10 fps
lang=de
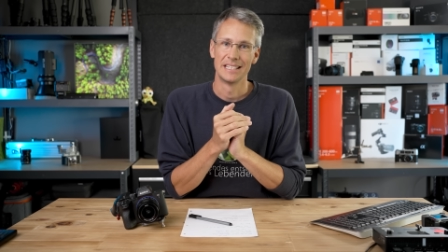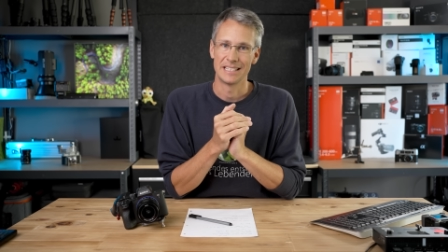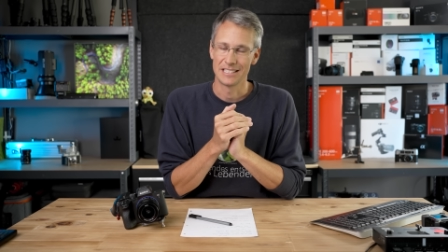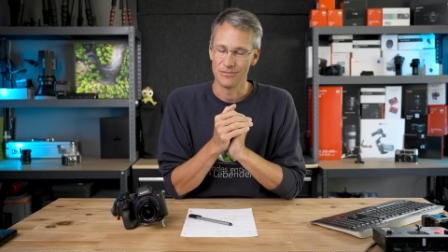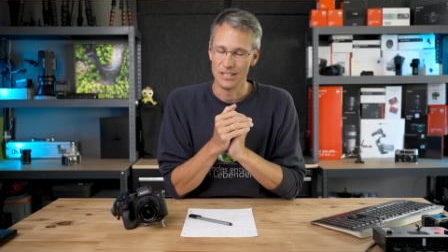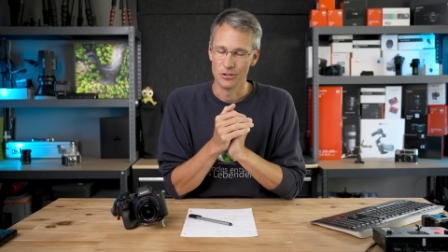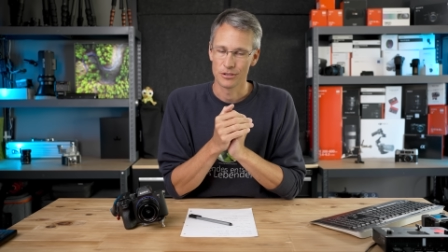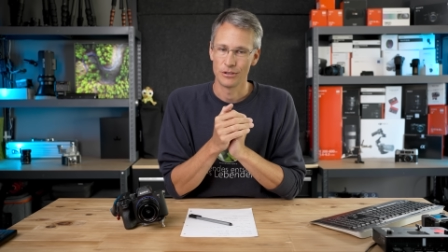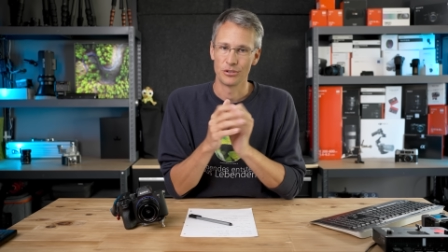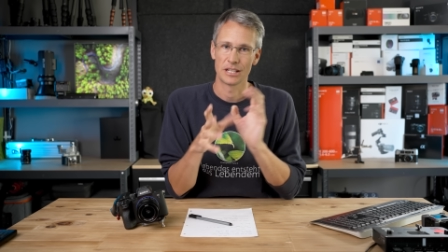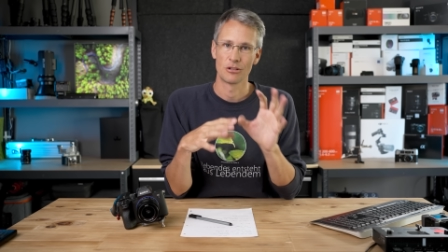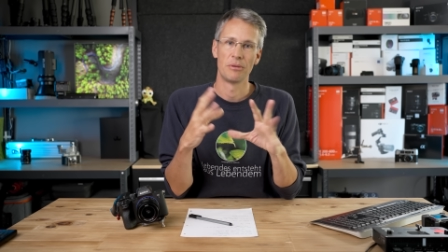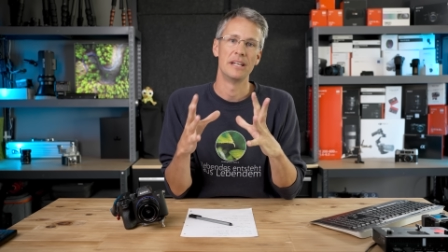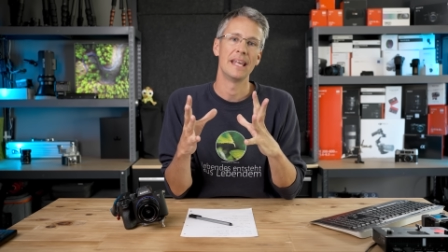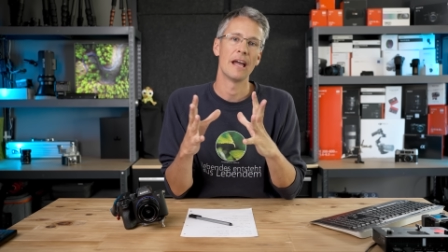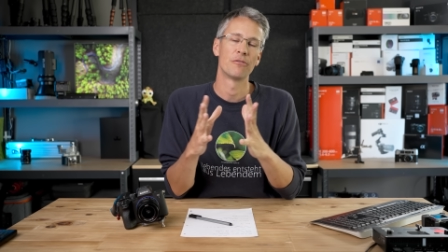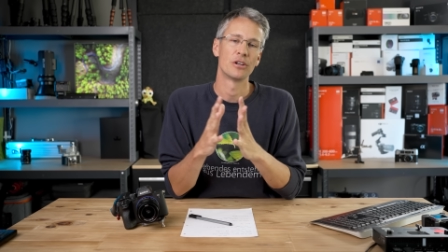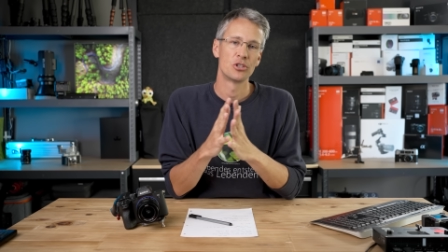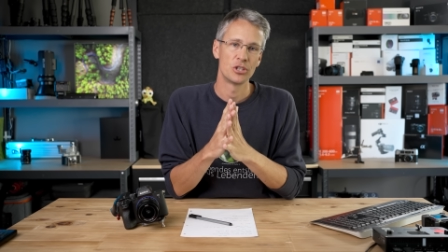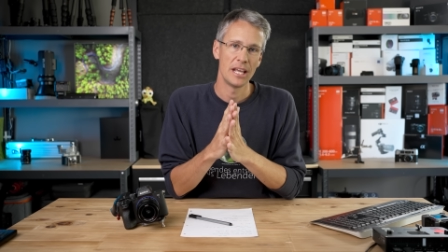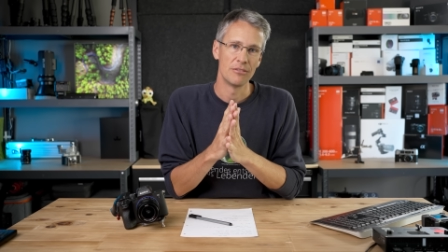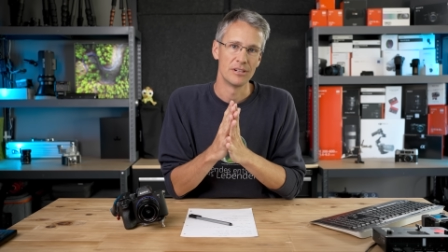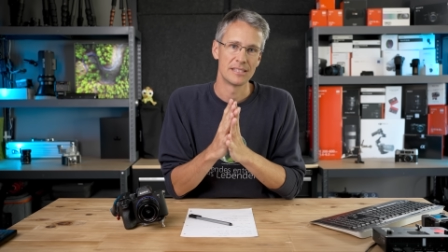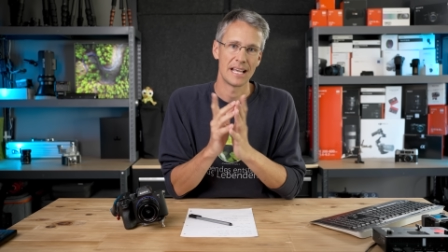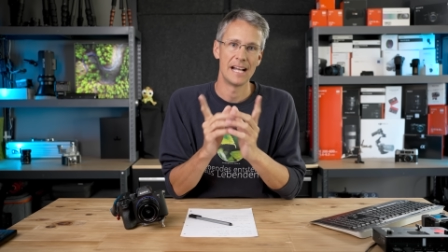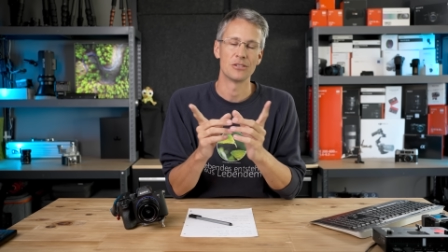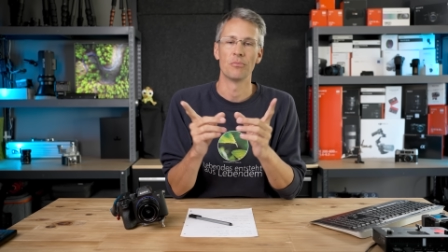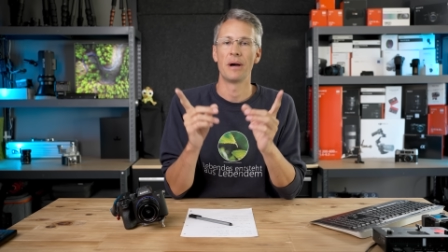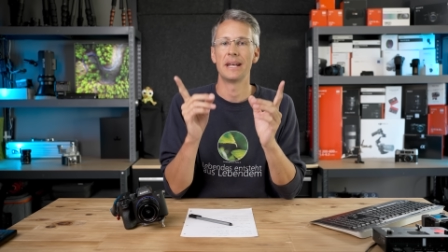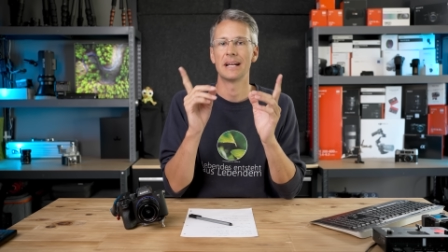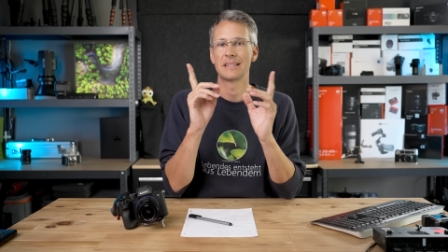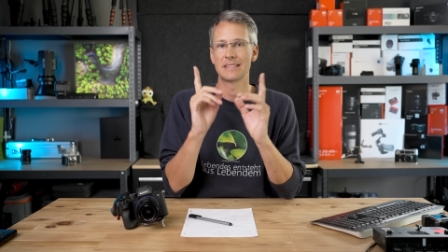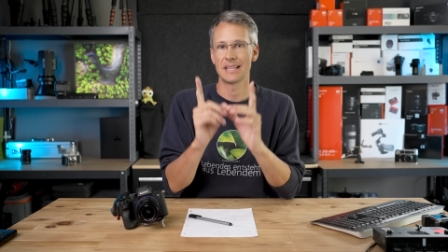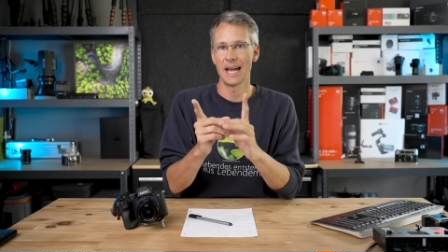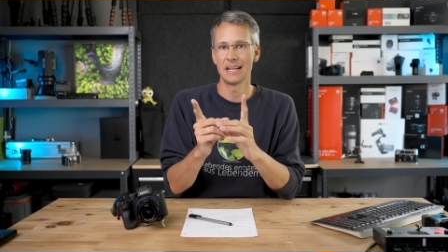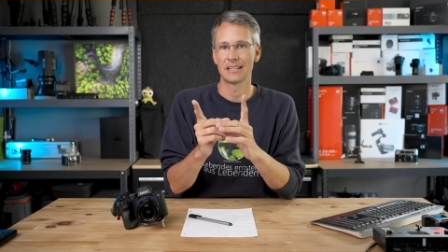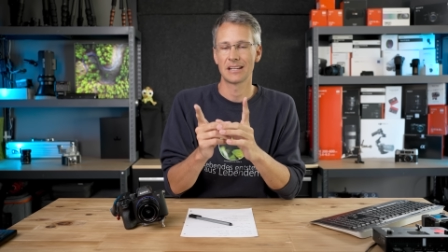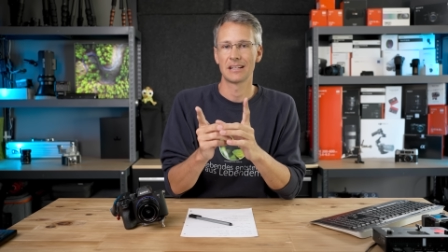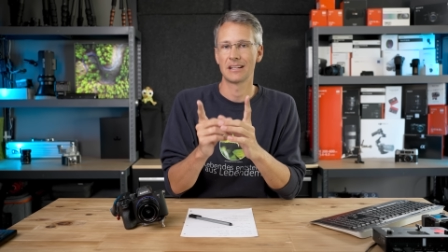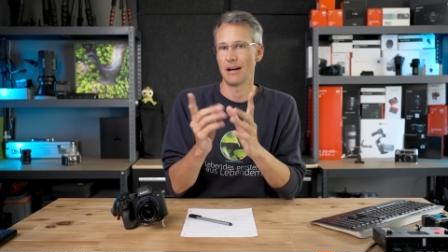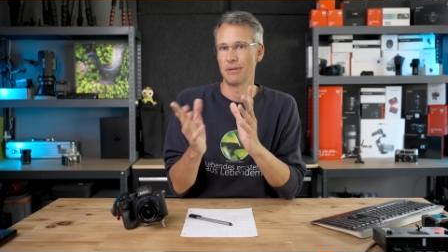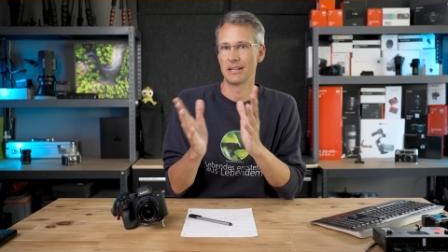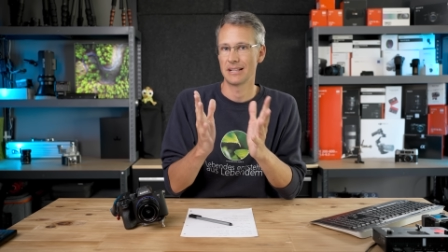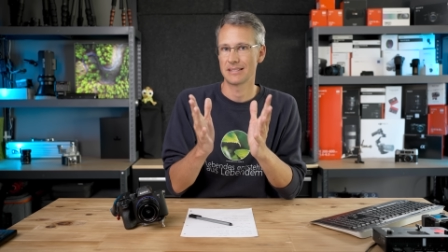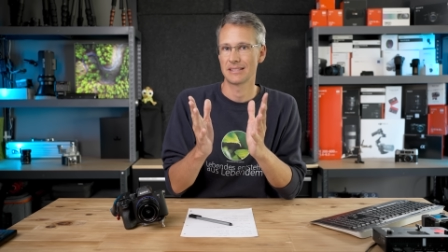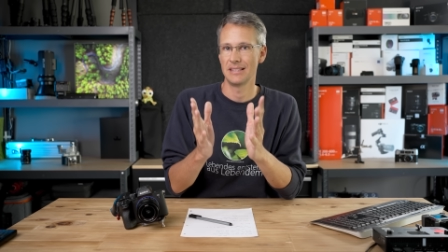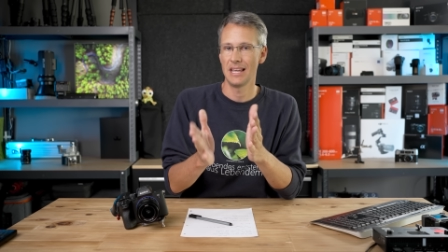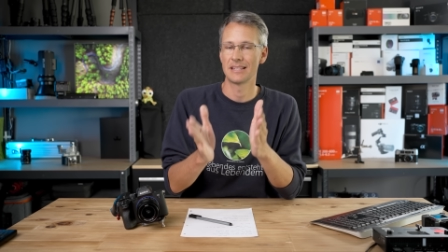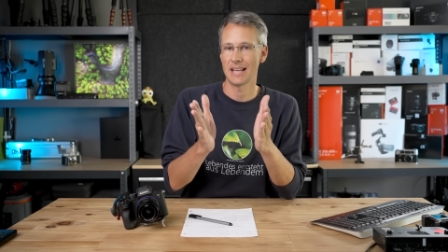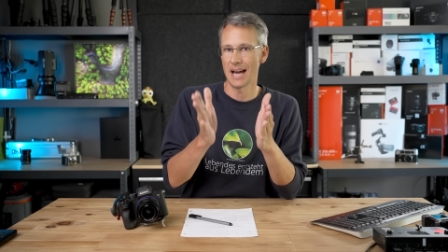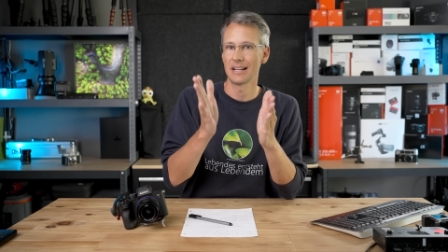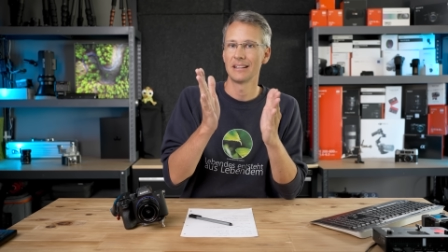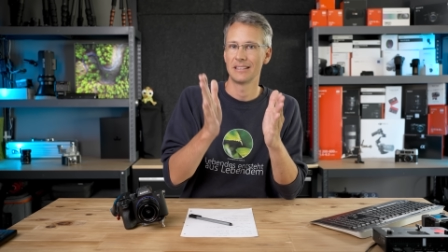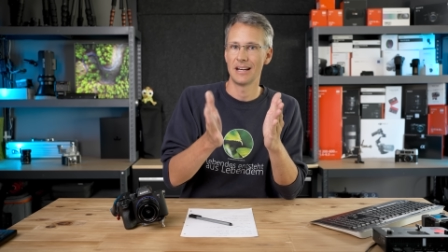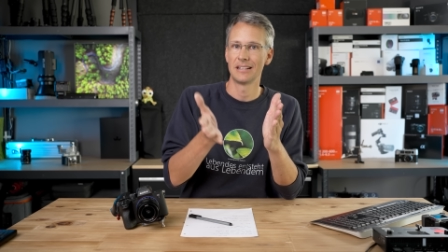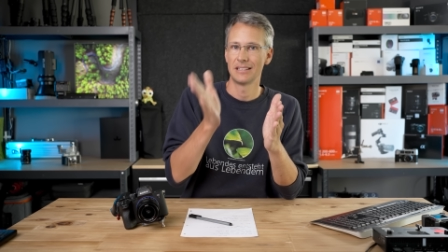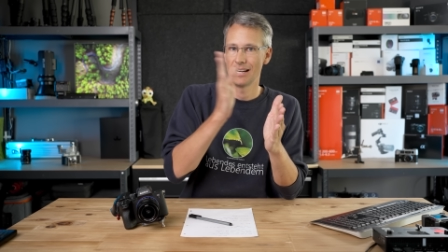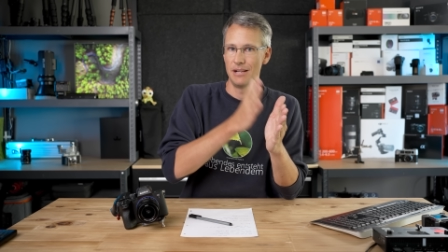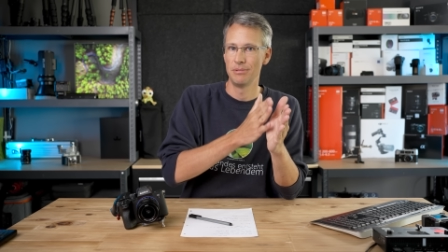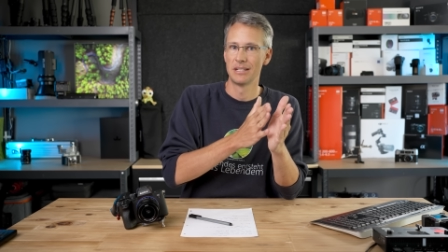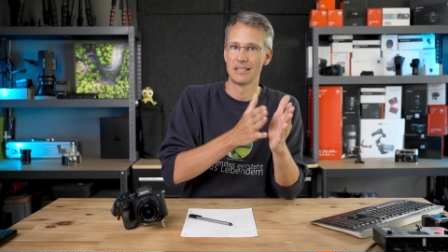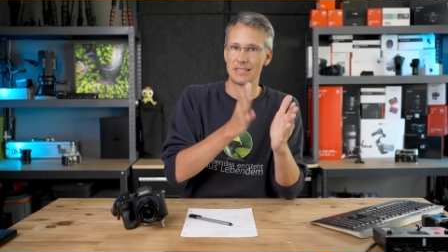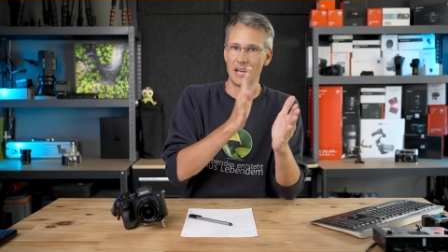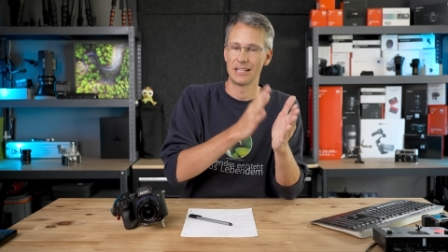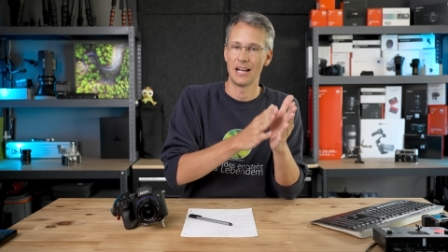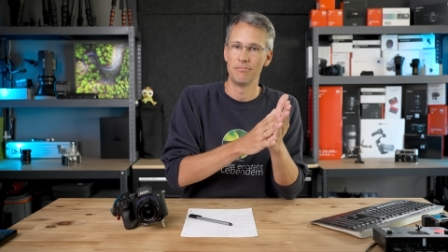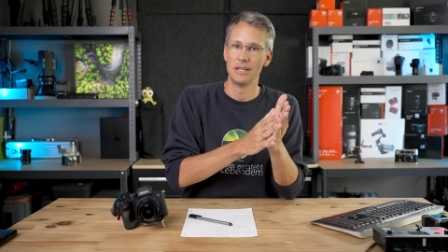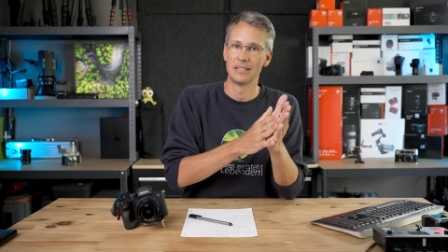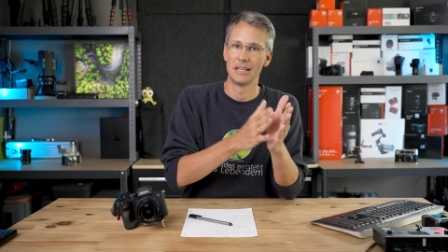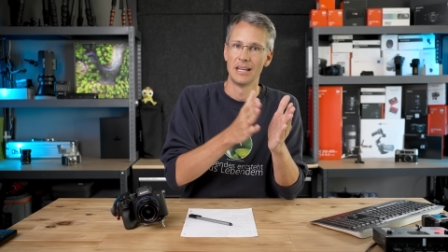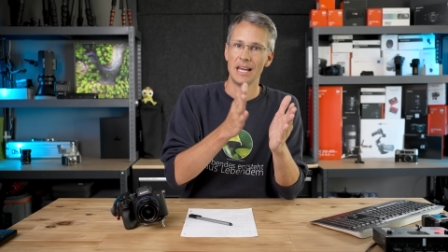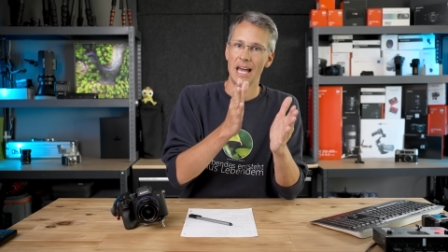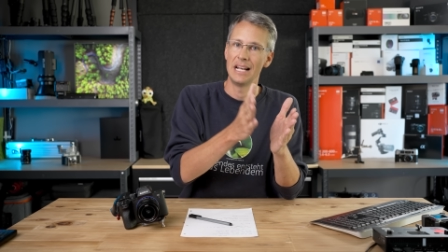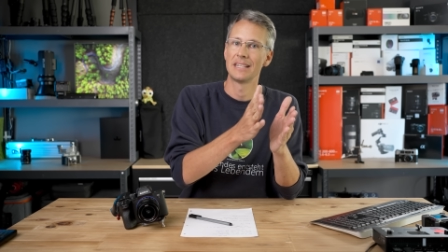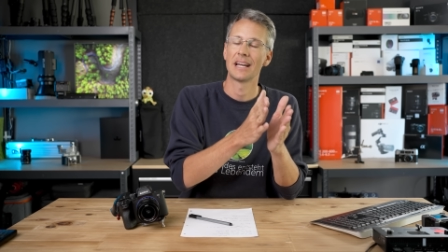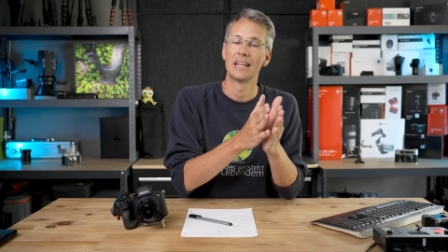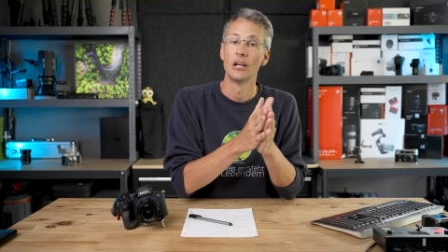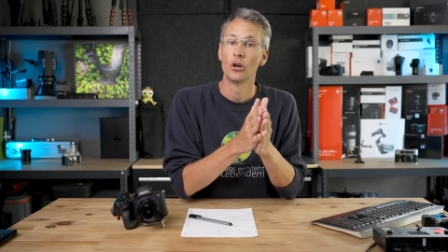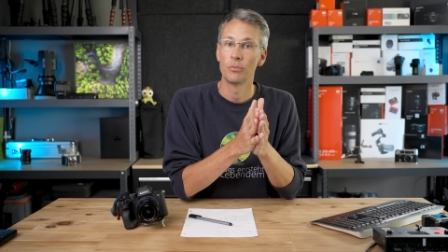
des Videos, wenn du das nochmal näher verstehen willst. Also bei der Zeit kann man das ne-, sagen, ja, halbierte Zeit, halbierte Helligkeit.